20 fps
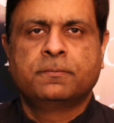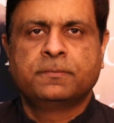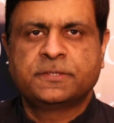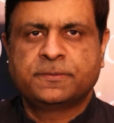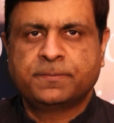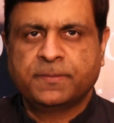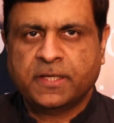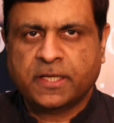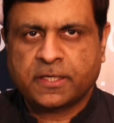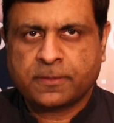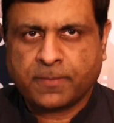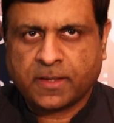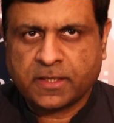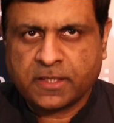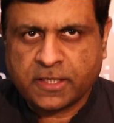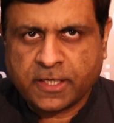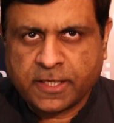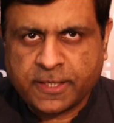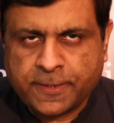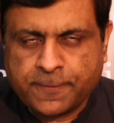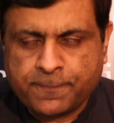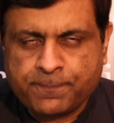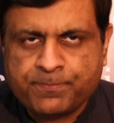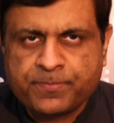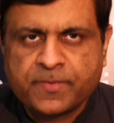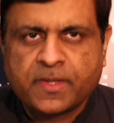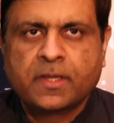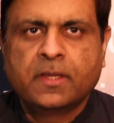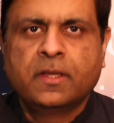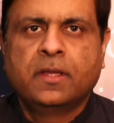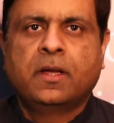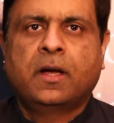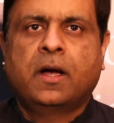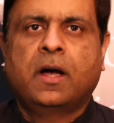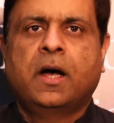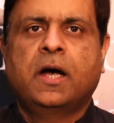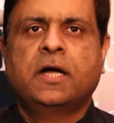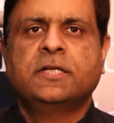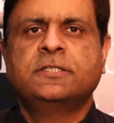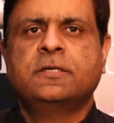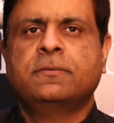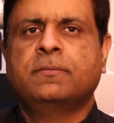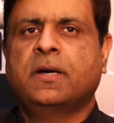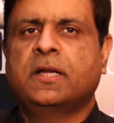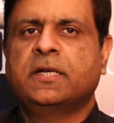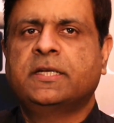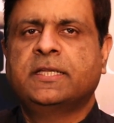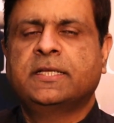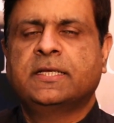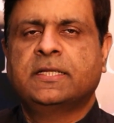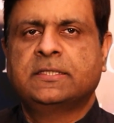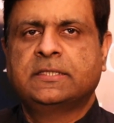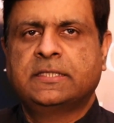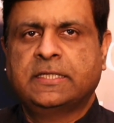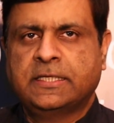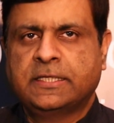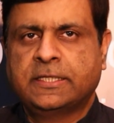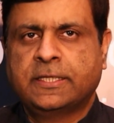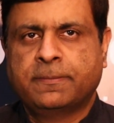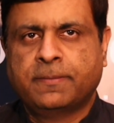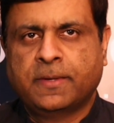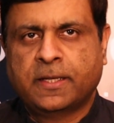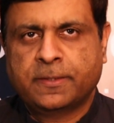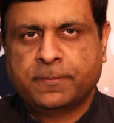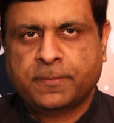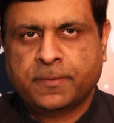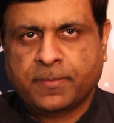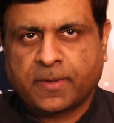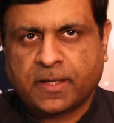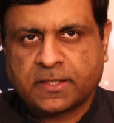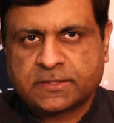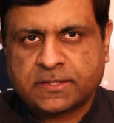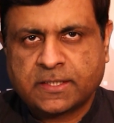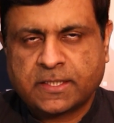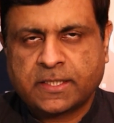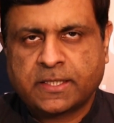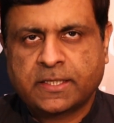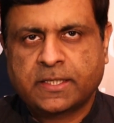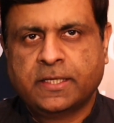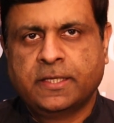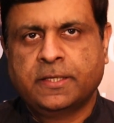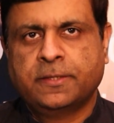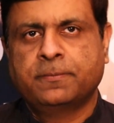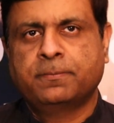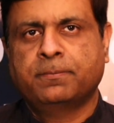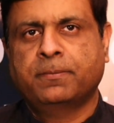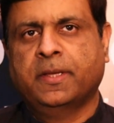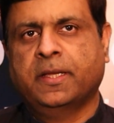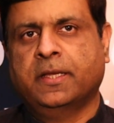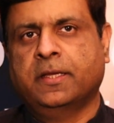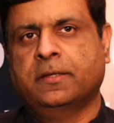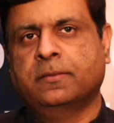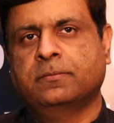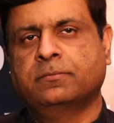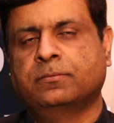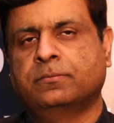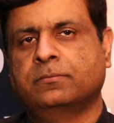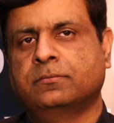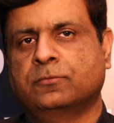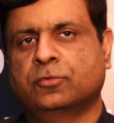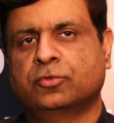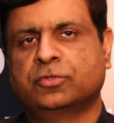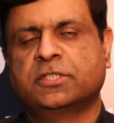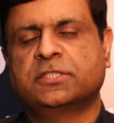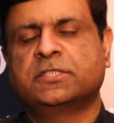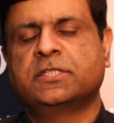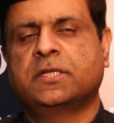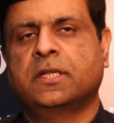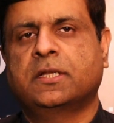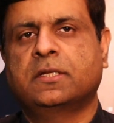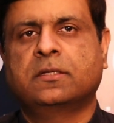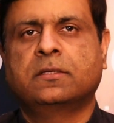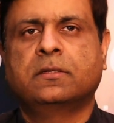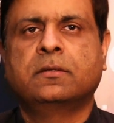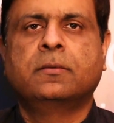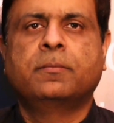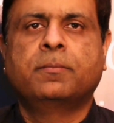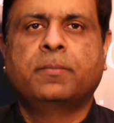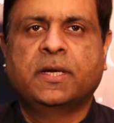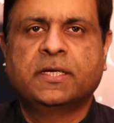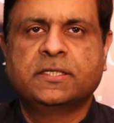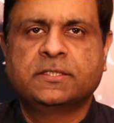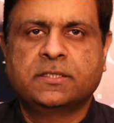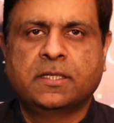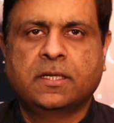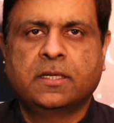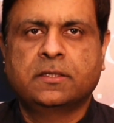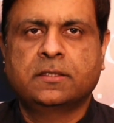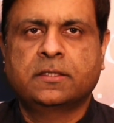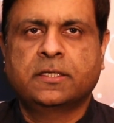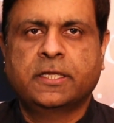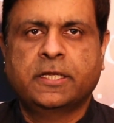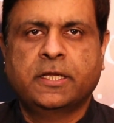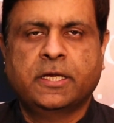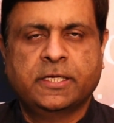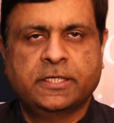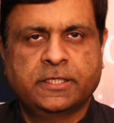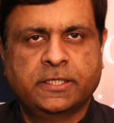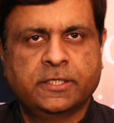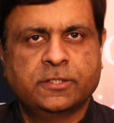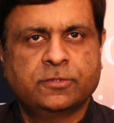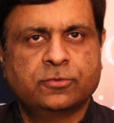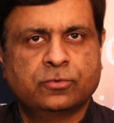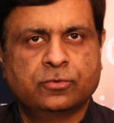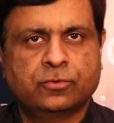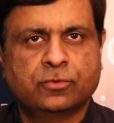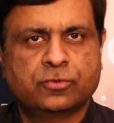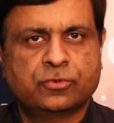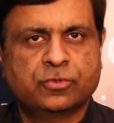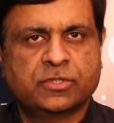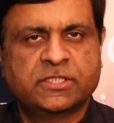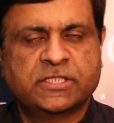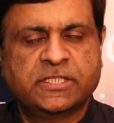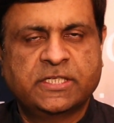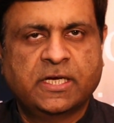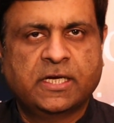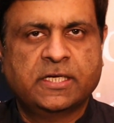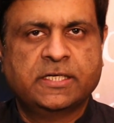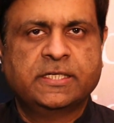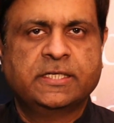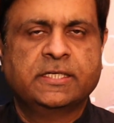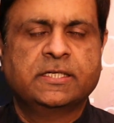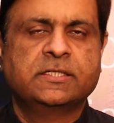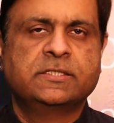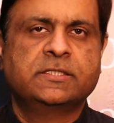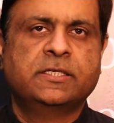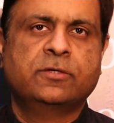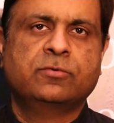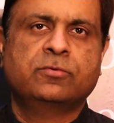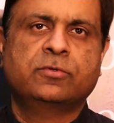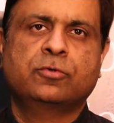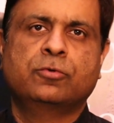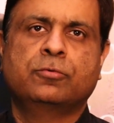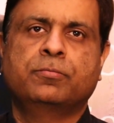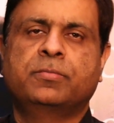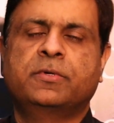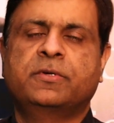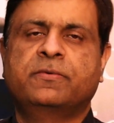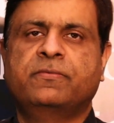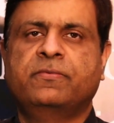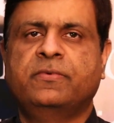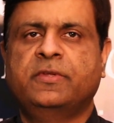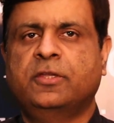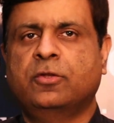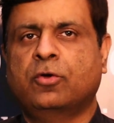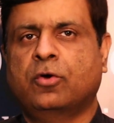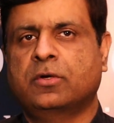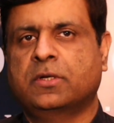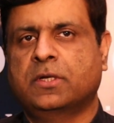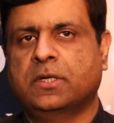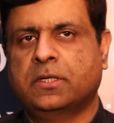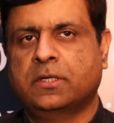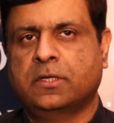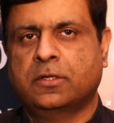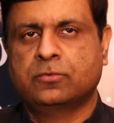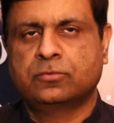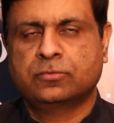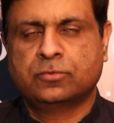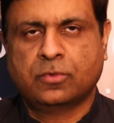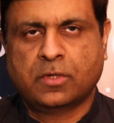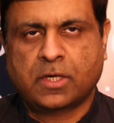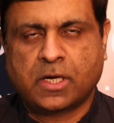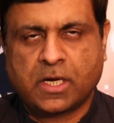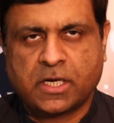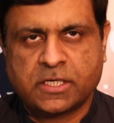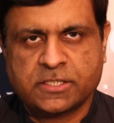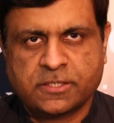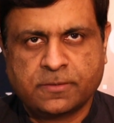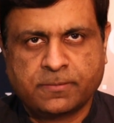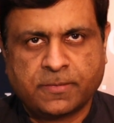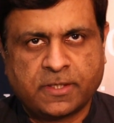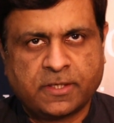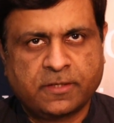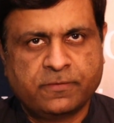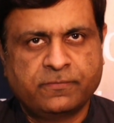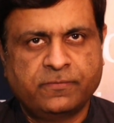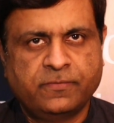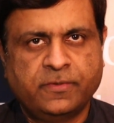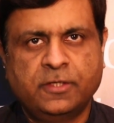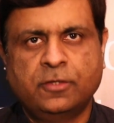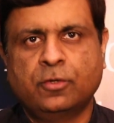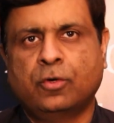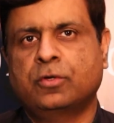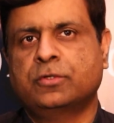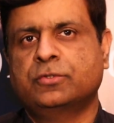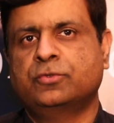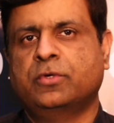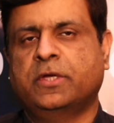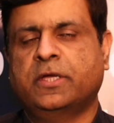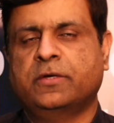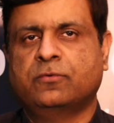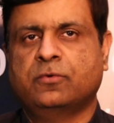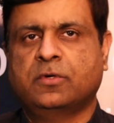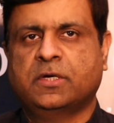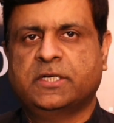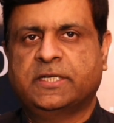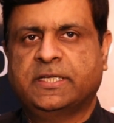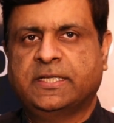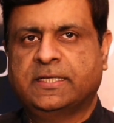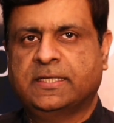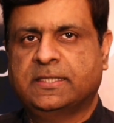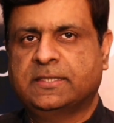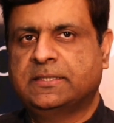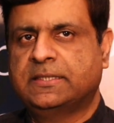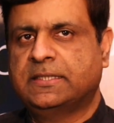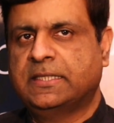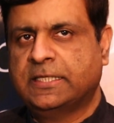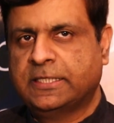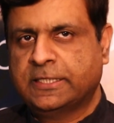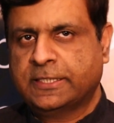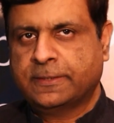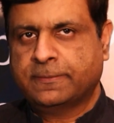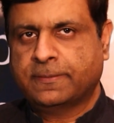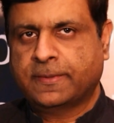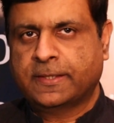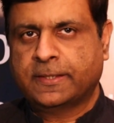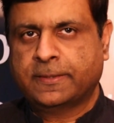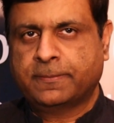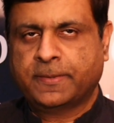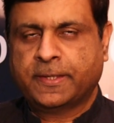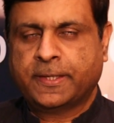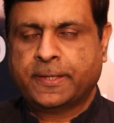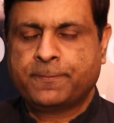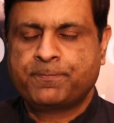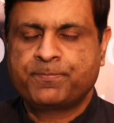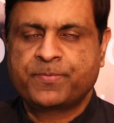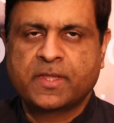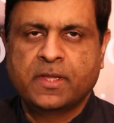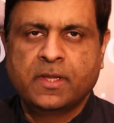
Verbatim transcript: बिसमिल्ल रहीम आज हम आर्टिकल तीन के बारे में बात करेंगे मैं मुख्तसरा पाकिस्तान के आइन के जो दो सौ अस्सी आर्टिकल्स हैं उनके ऊपर वी लॉग कर रहा हूँ तो आज हमारा वी लॉग जो है वो आर्टिकल तीन के बारे में है